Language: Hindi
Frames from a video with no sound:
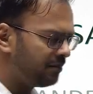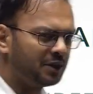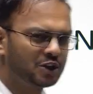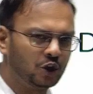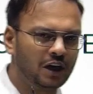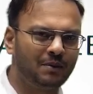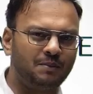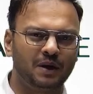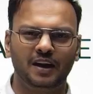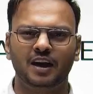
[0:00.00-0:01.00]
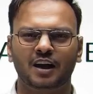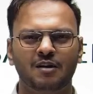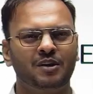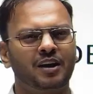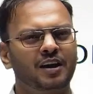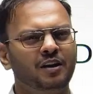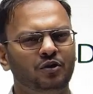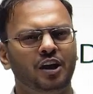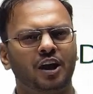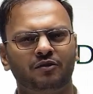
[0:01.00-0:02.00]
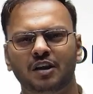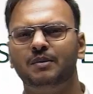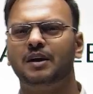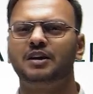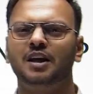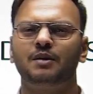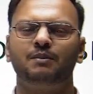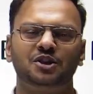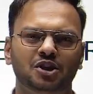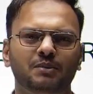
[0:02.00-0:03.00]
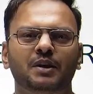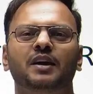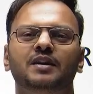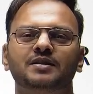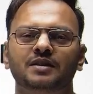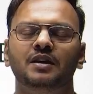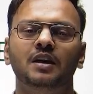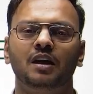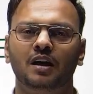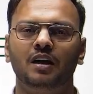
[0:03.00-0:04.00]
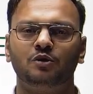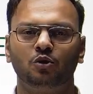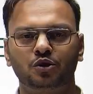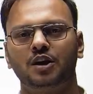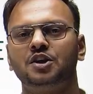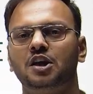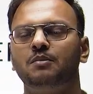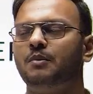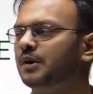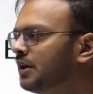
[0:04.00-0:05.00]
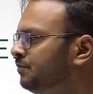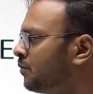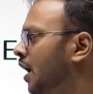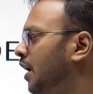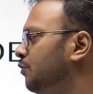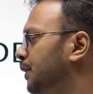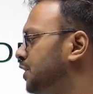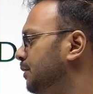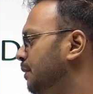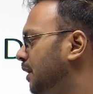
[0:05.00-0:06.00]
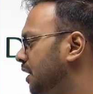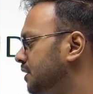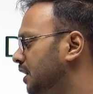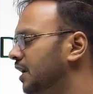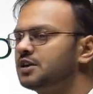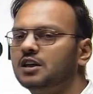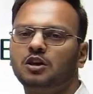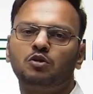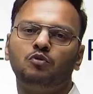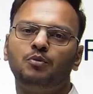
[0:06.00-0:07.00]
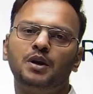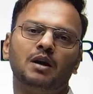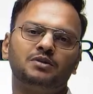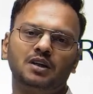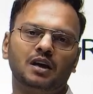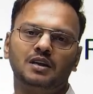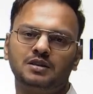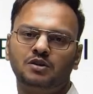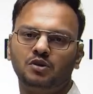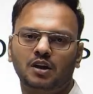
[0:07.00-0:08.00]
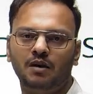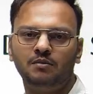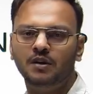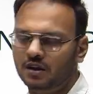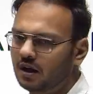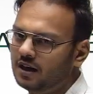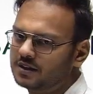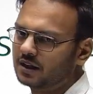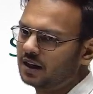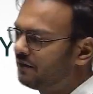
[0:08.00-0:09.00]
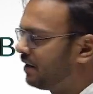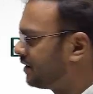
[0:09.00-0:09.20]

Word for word: हम बच्चों के लिए भी पढ़ाने का काम कर रहे हैं कोई दिक्कत वाली बात नहीं अगर बच्चे भी क्लास दूसरे चैनल पर बेटा अगर वो बच्चे भी क्लास लेना चाहते हैं तो वो भी आराम से क्लास का जो है काम ले सकते हैं वहां